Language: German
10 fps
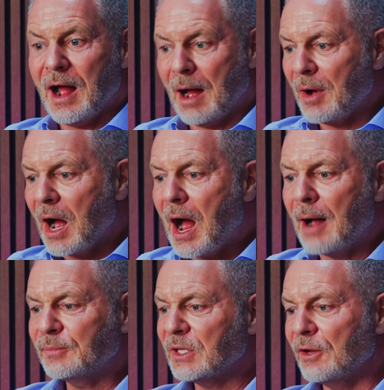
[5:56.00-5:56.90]
Aber
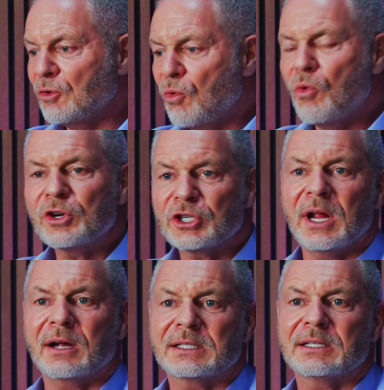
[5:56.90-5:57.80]
habt eine hohe
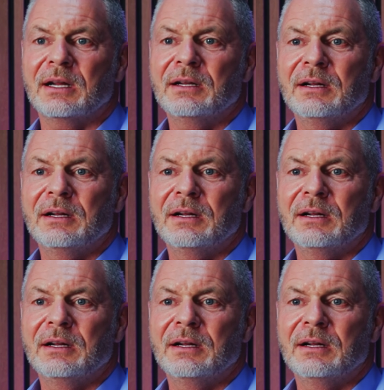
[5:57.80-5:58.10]
Schlagzahl